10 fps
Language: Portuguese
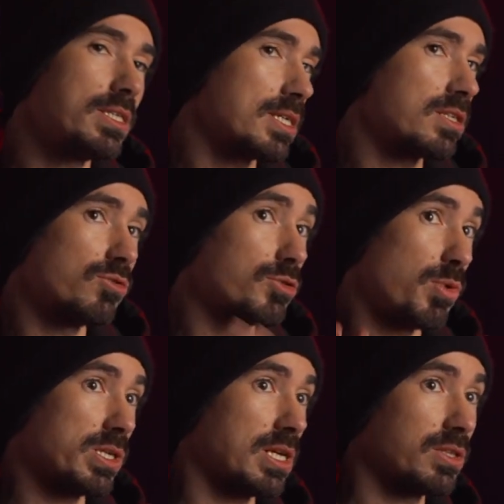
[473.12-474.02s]
dizer que não as
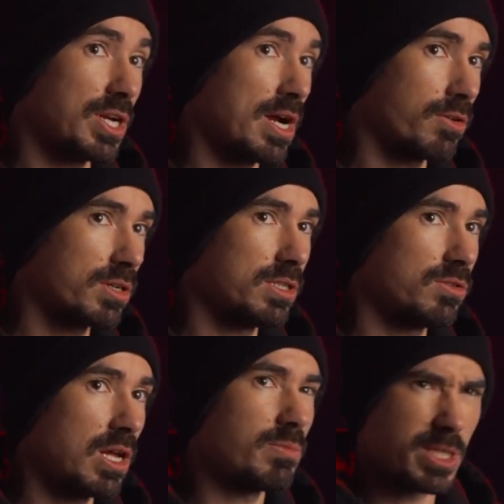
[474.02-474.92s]
possa alterar
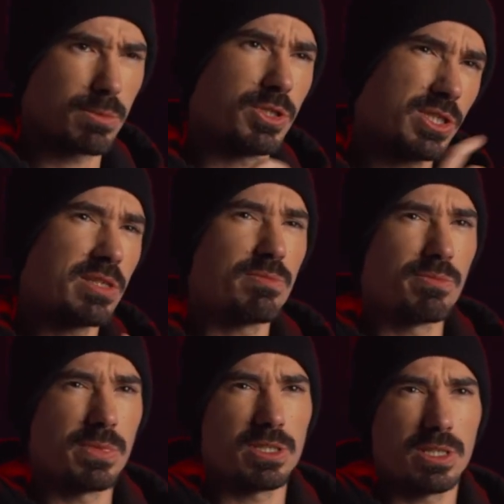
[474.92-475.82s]
ocasionalmente, mas
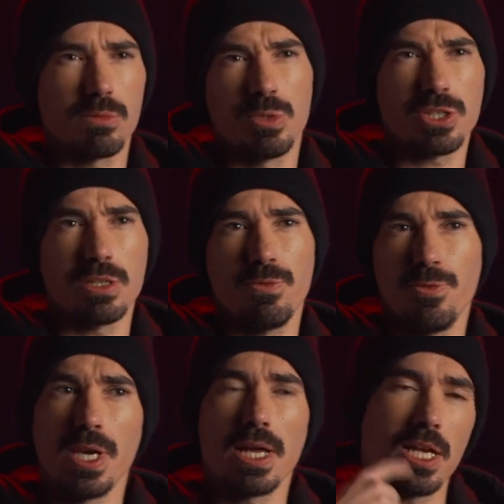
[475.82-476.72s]
tento-me manter bastante
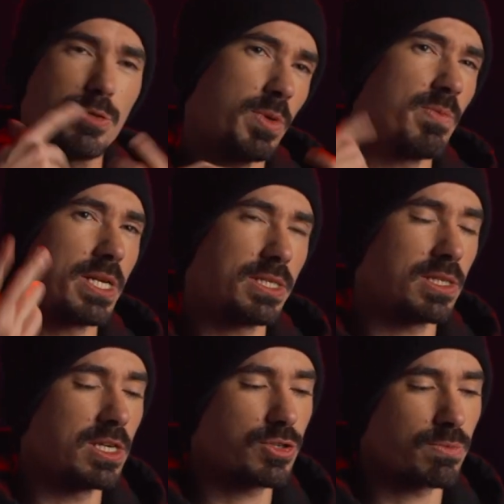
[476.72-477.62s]
fiel às primeiras
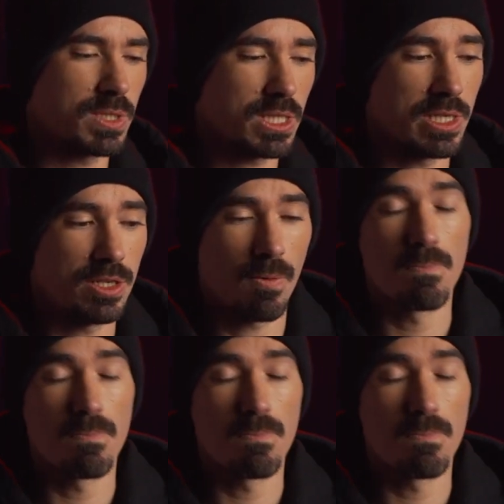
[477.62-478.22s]
ideias que me saíram.